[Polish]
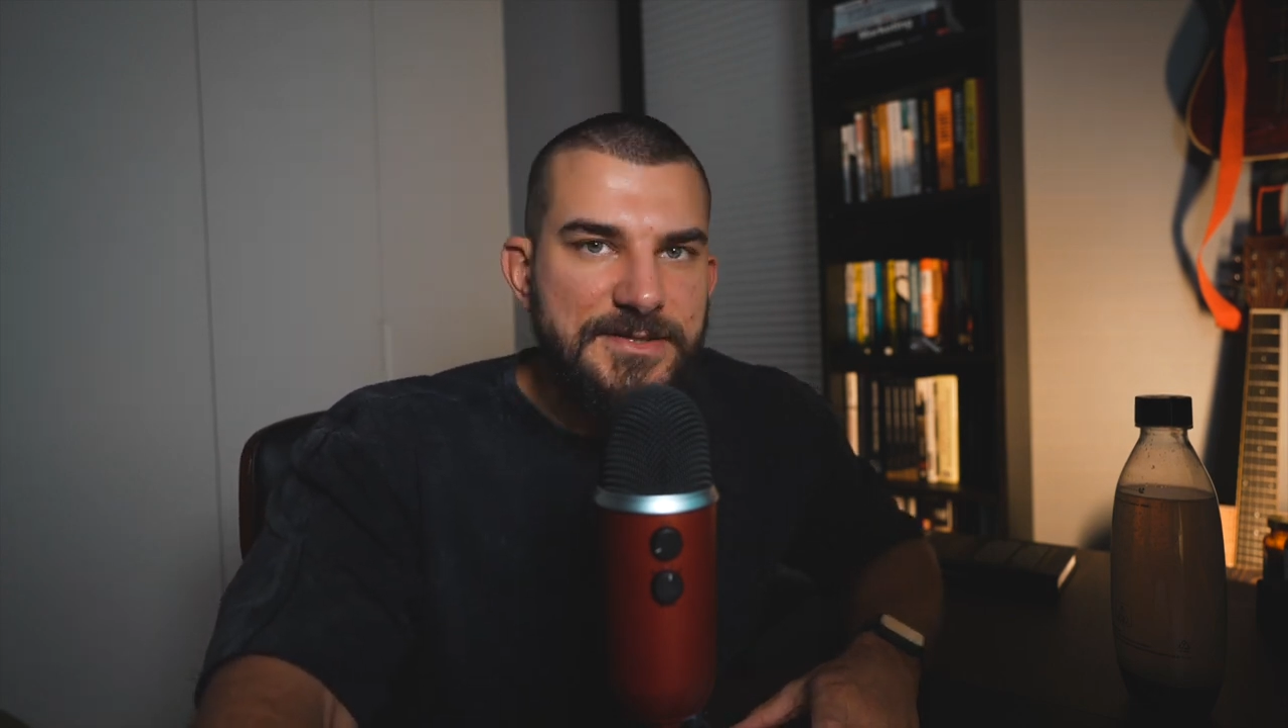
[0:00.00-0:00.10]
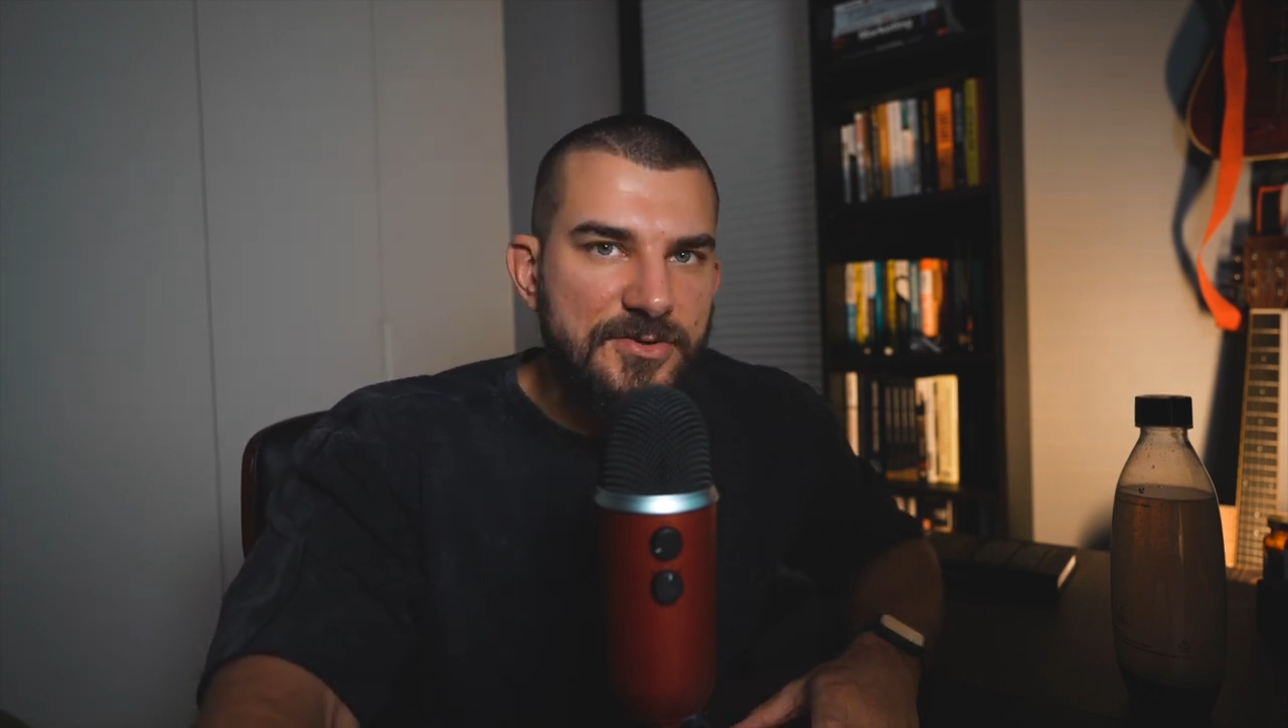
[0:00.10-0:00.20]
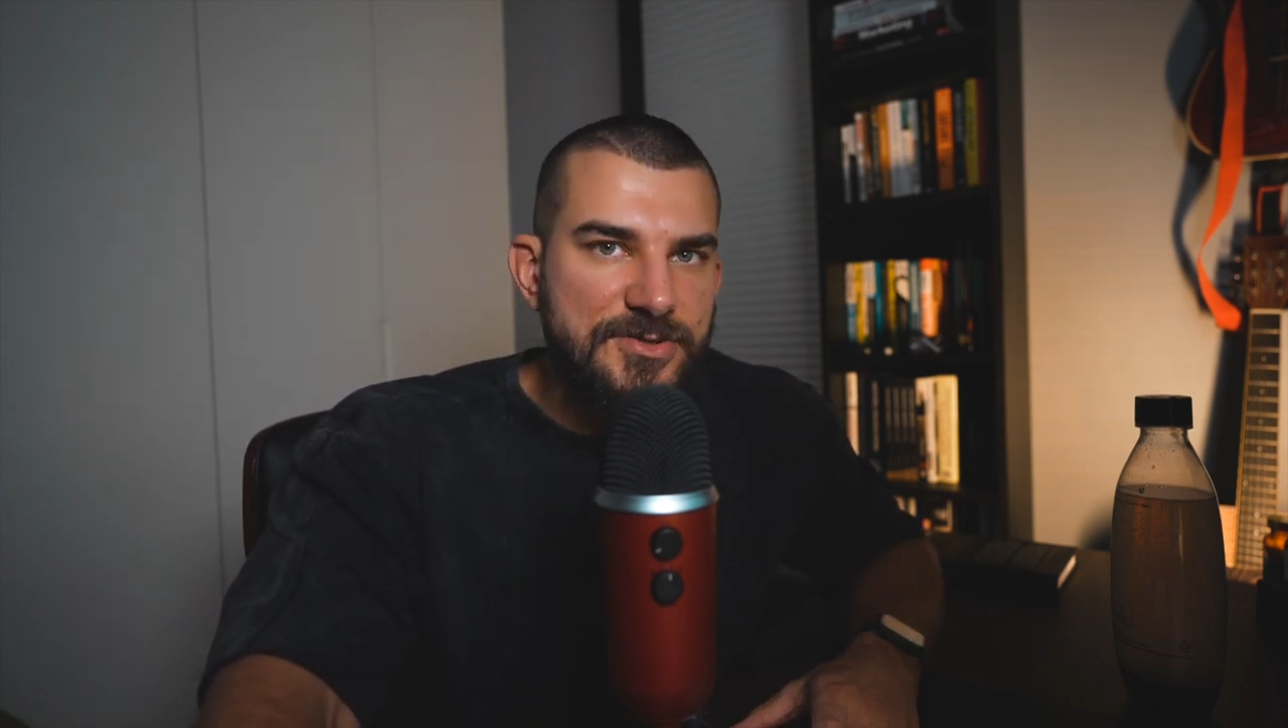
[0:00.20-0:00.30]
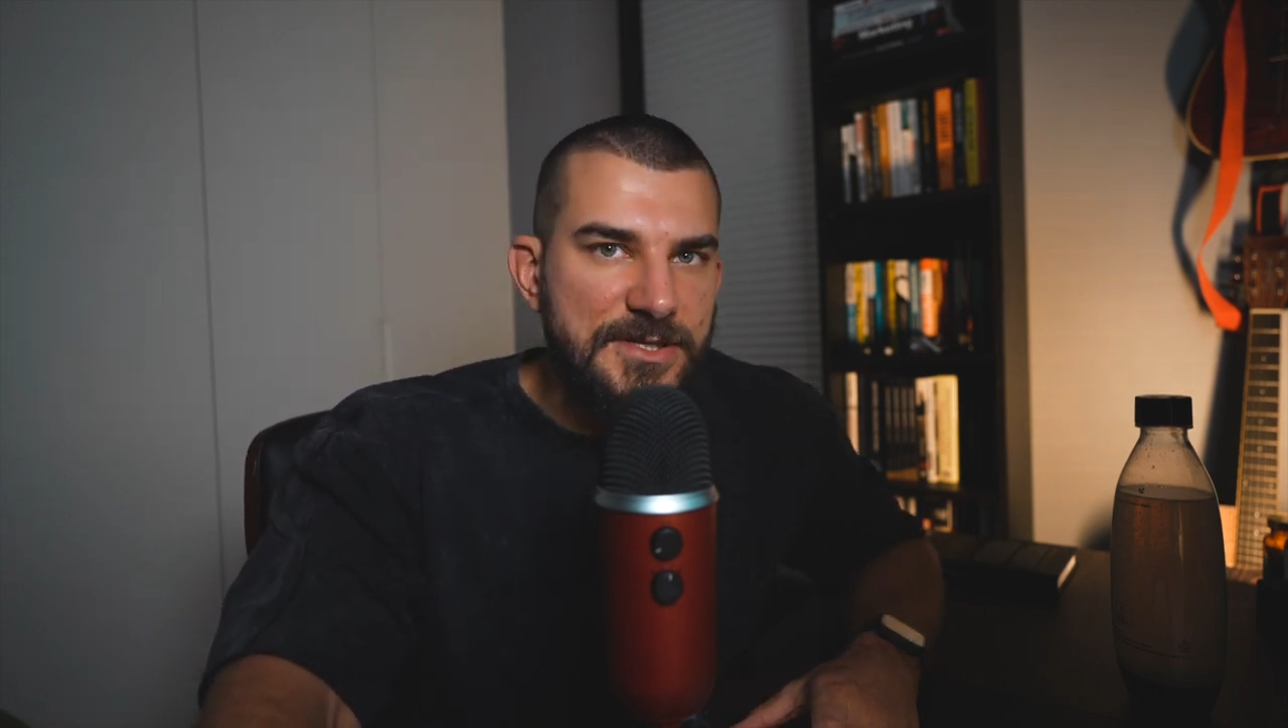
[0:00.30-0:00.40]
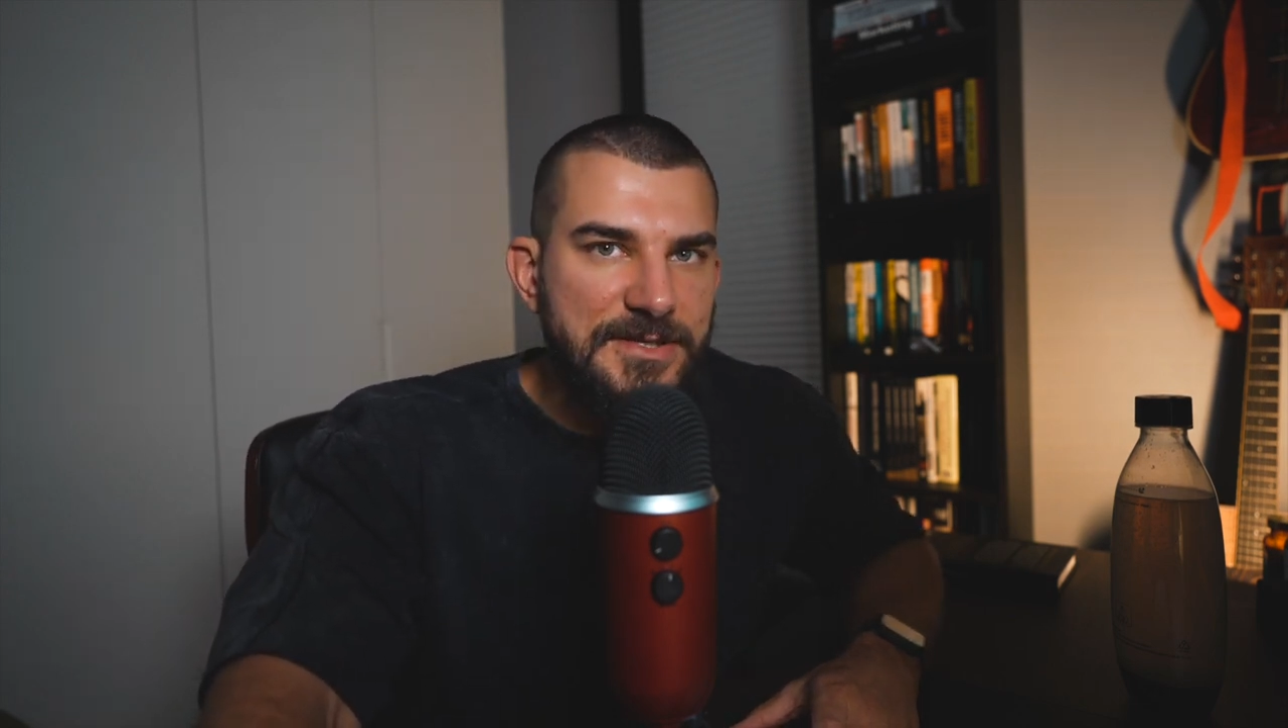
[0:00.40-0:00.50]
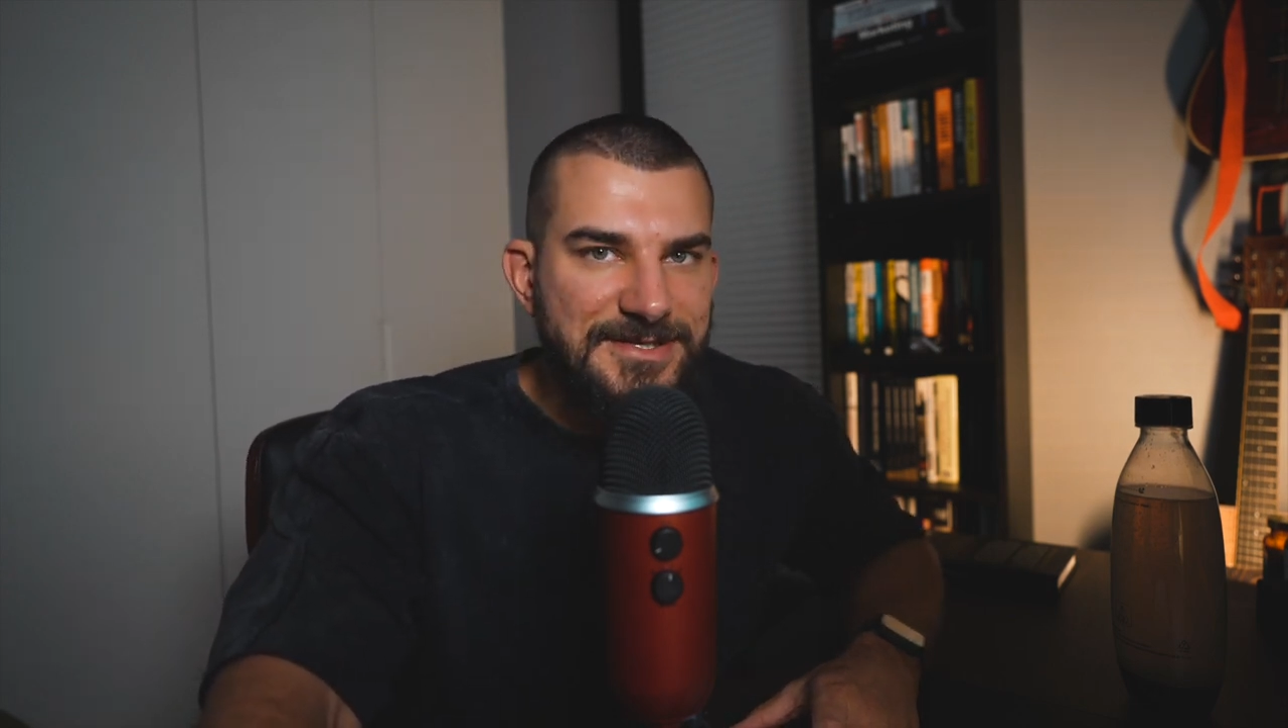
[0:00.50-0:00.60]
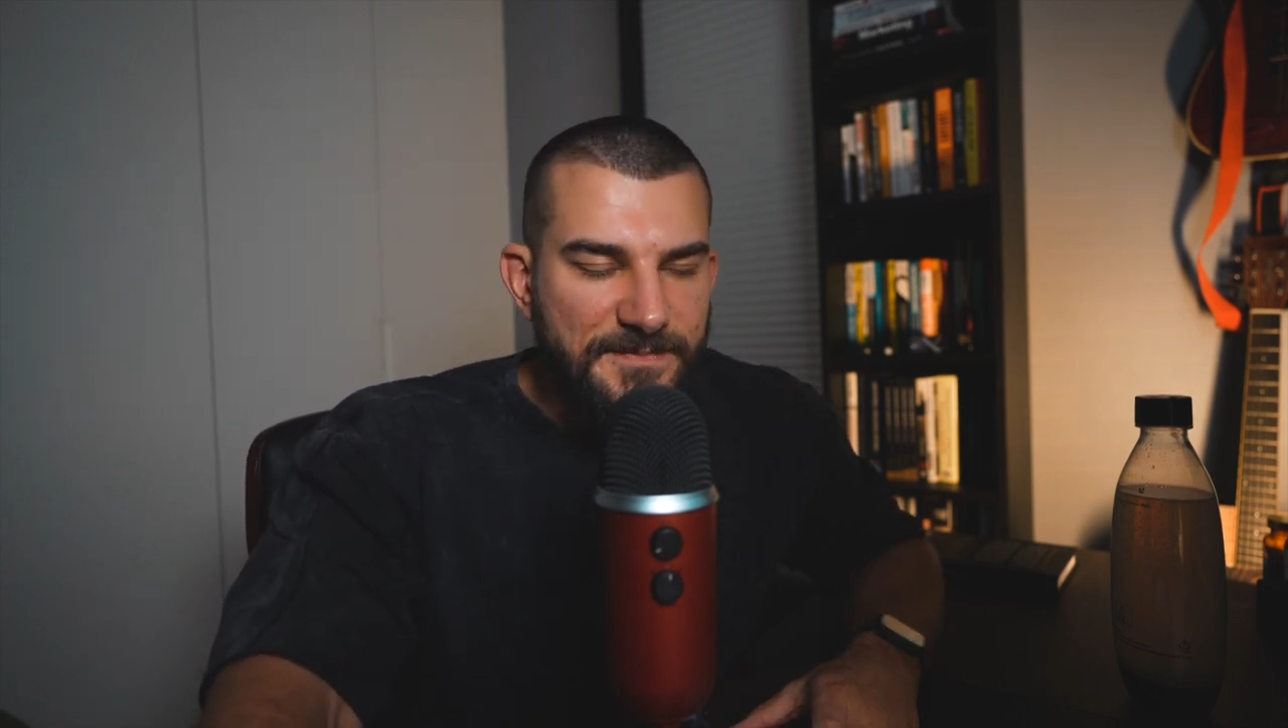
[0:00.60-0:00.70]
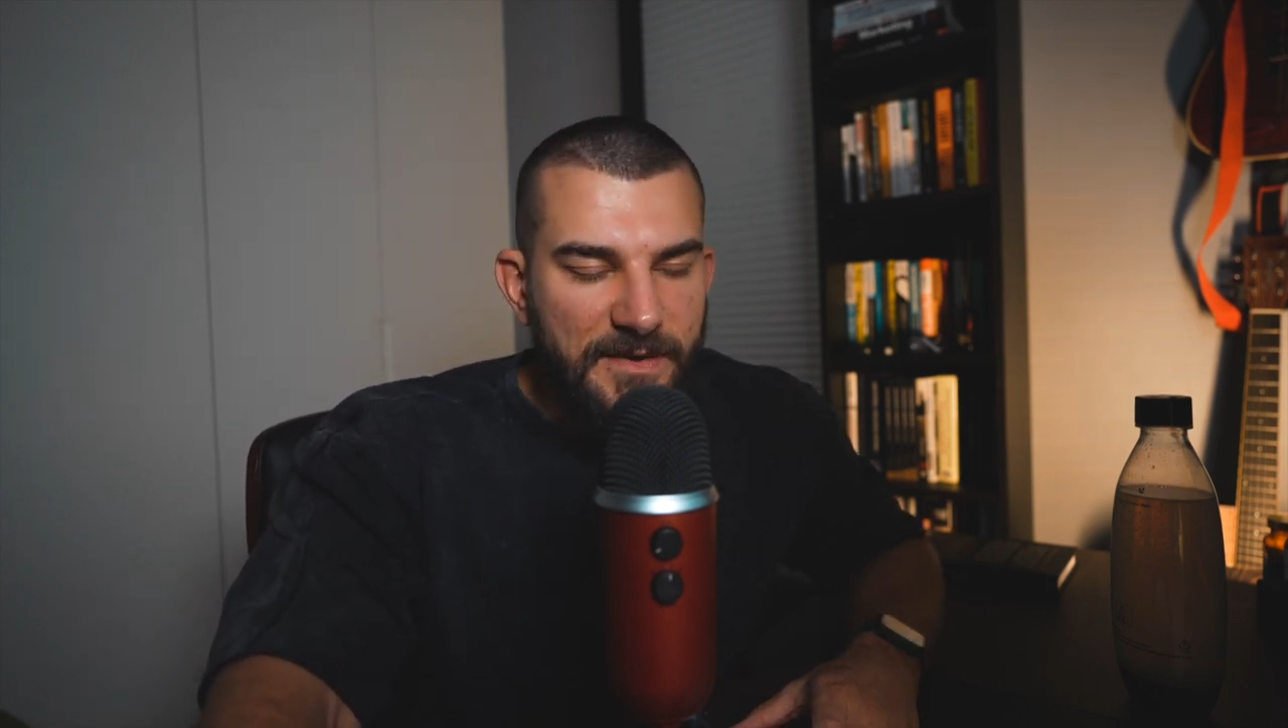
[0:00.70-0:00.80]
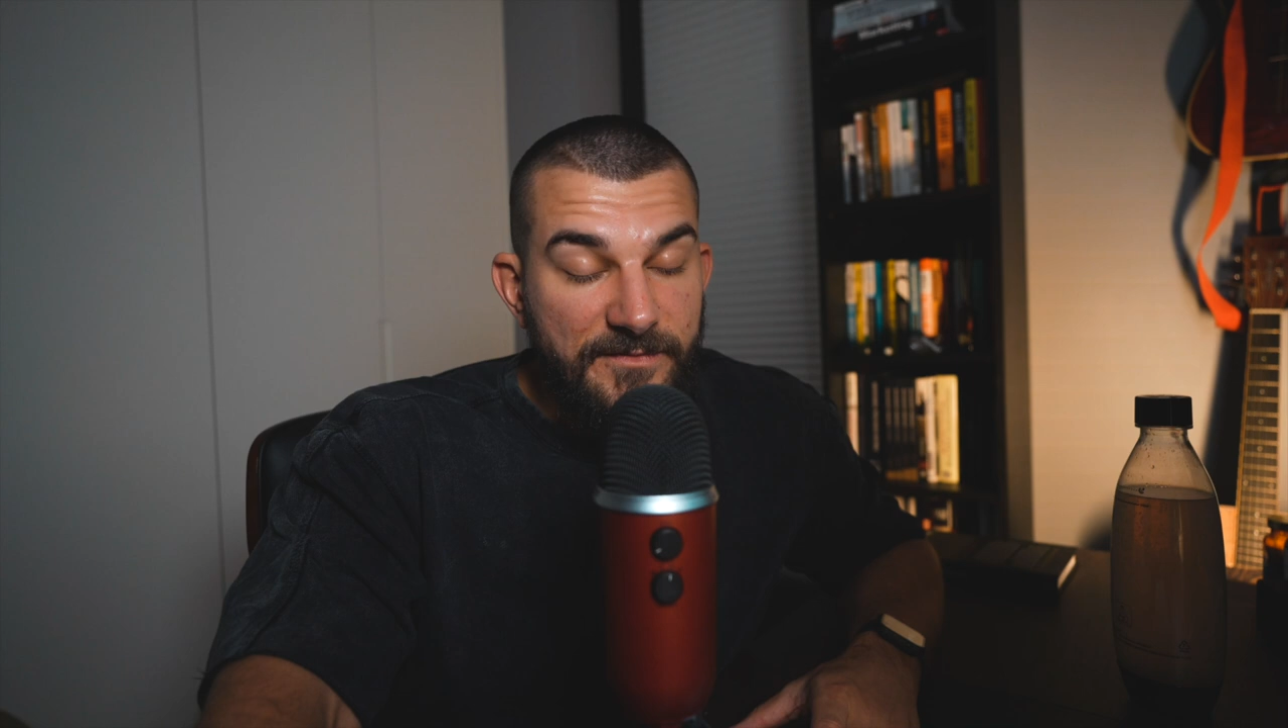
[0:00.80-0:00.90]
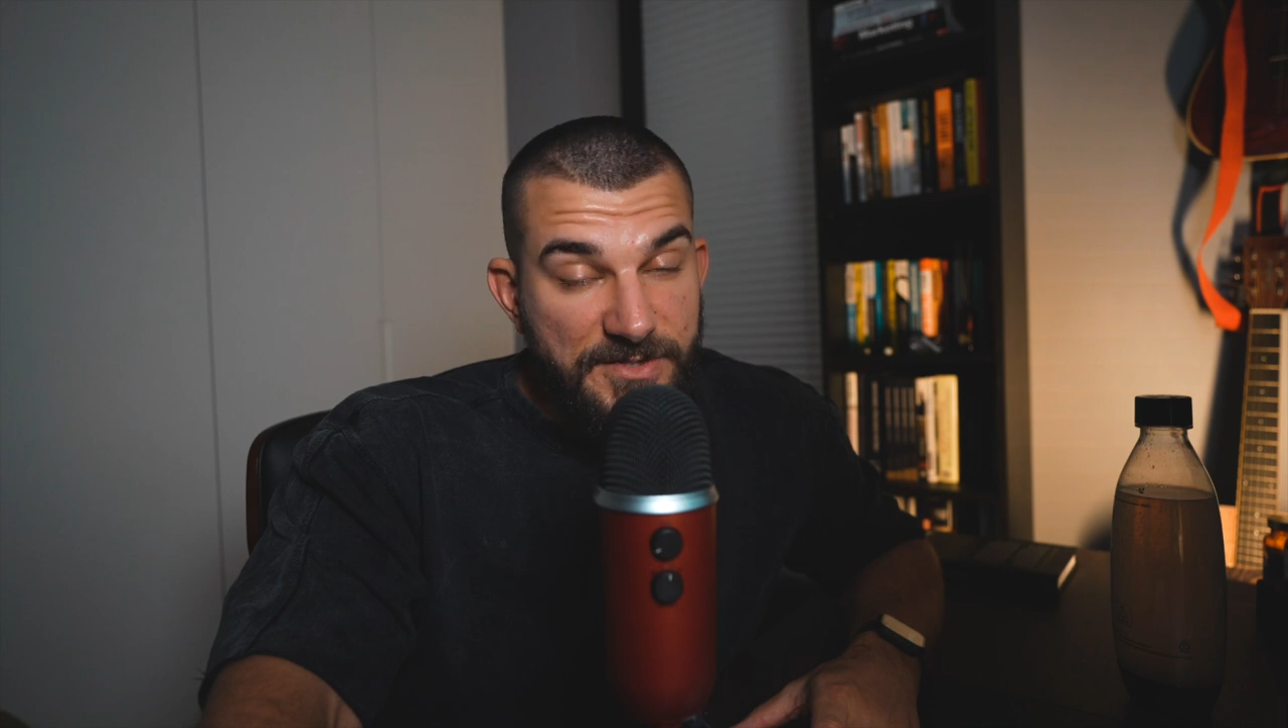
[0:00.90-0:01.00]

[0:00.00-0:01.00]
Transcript: stron dziennie sprawi,